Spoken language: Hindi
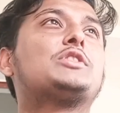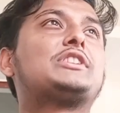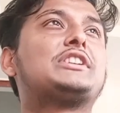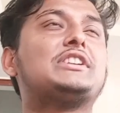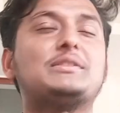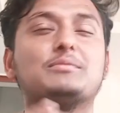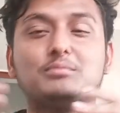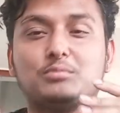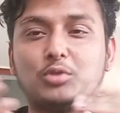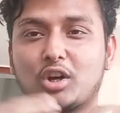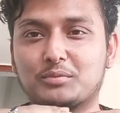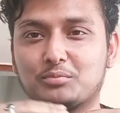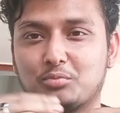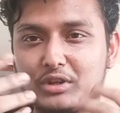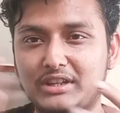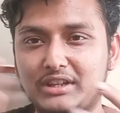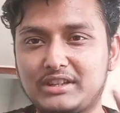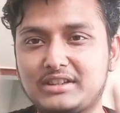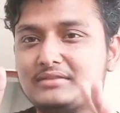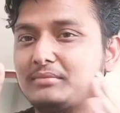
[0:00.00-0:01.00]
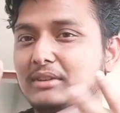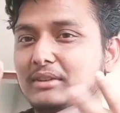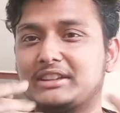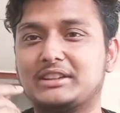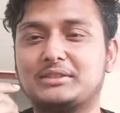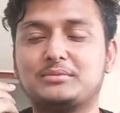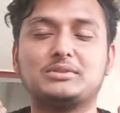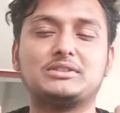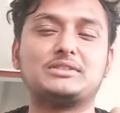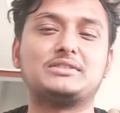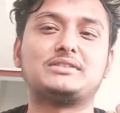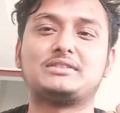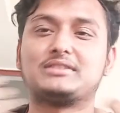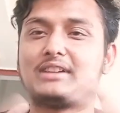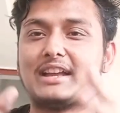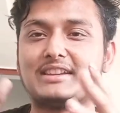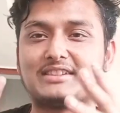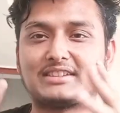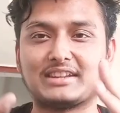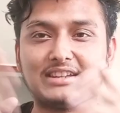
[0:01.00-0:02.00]
की बहुत बुरी मतलब
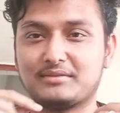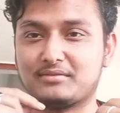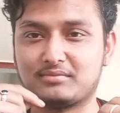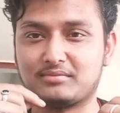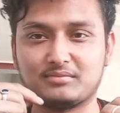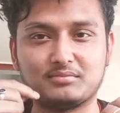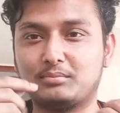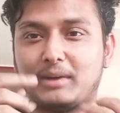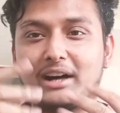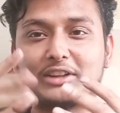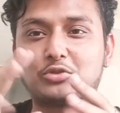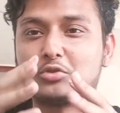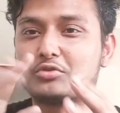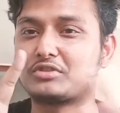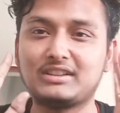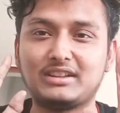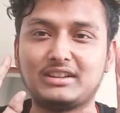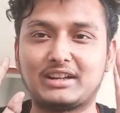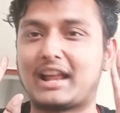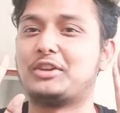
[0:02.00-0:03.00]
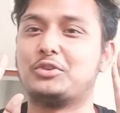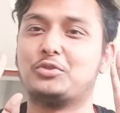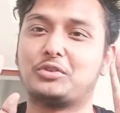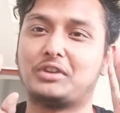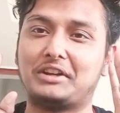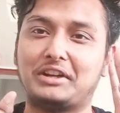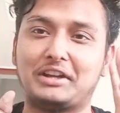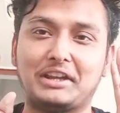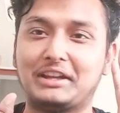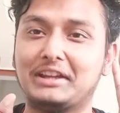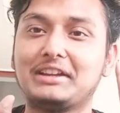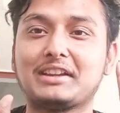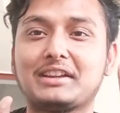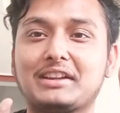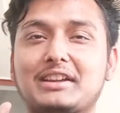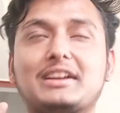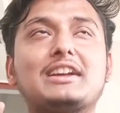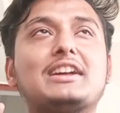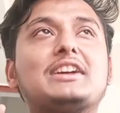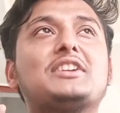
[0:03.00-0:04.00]
ऐसे ही बातों से लड़ाई हो गई ठीक है
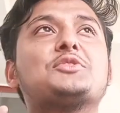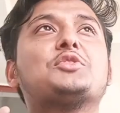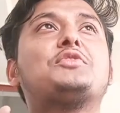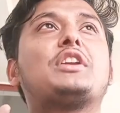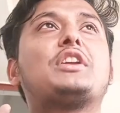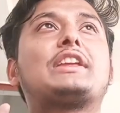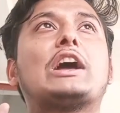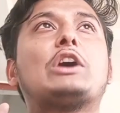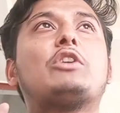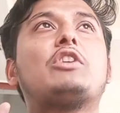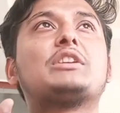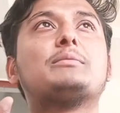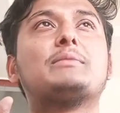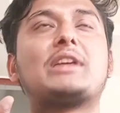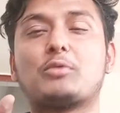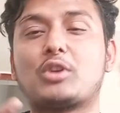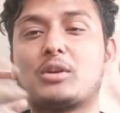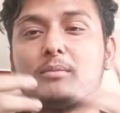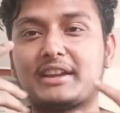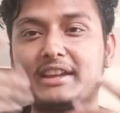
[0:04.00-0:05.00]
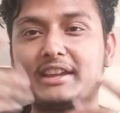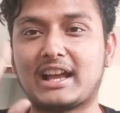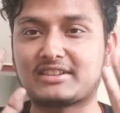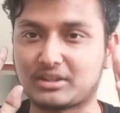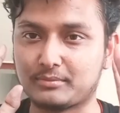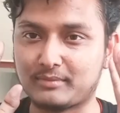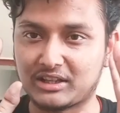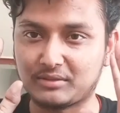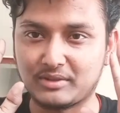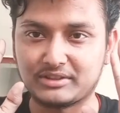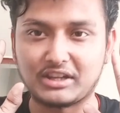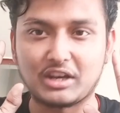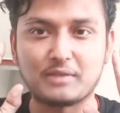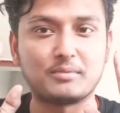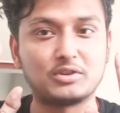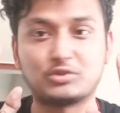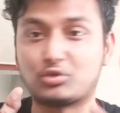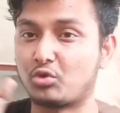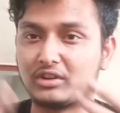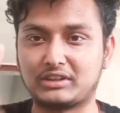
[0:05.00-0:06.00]
तो फिर क्या हुआ कि मैंने बोला भाई आज के बाद मैं तेरे
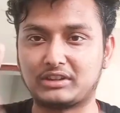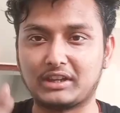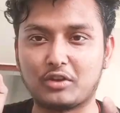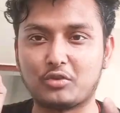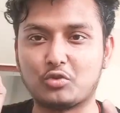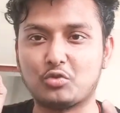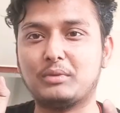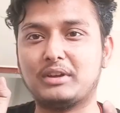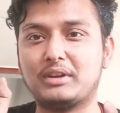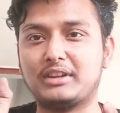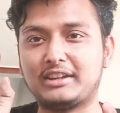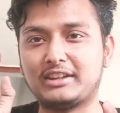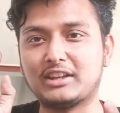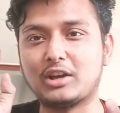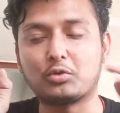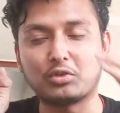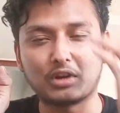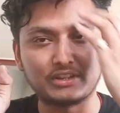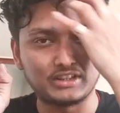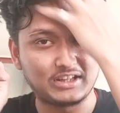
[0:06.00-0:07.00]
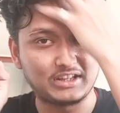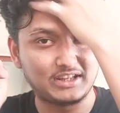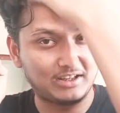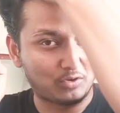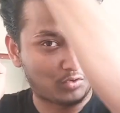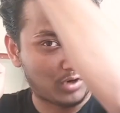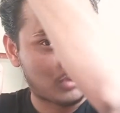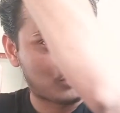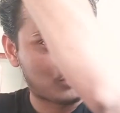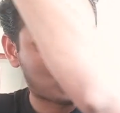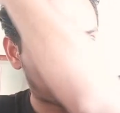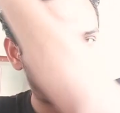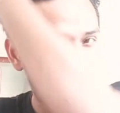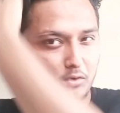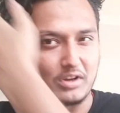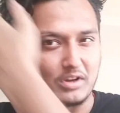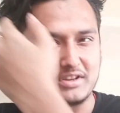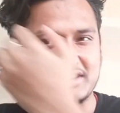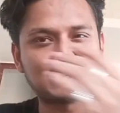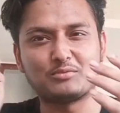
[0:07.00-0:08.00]
तुम तेरे रूम में नहीं आऊँगा ये नहीं करूँगा वो नहीं
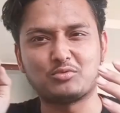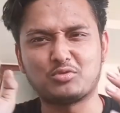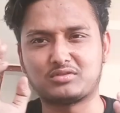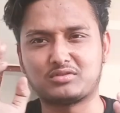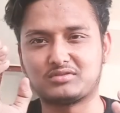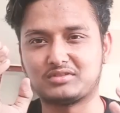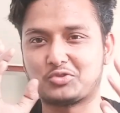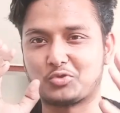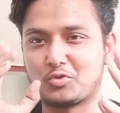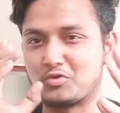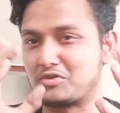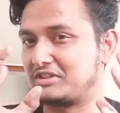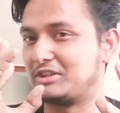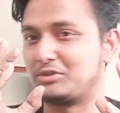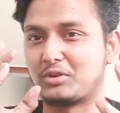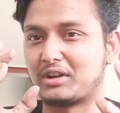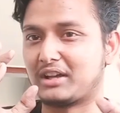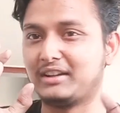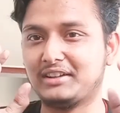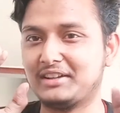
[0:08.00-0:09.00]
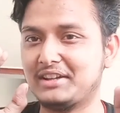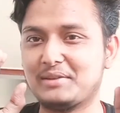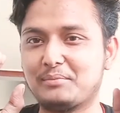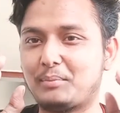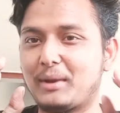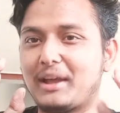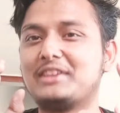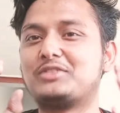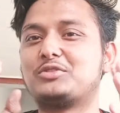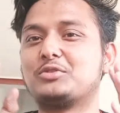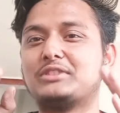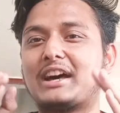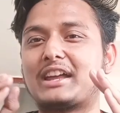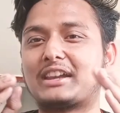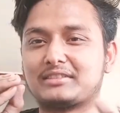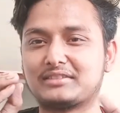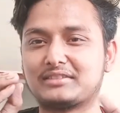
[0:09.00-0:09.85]
करूँगा जिससे हम लोग सोचते थोड़ा पहले तो यार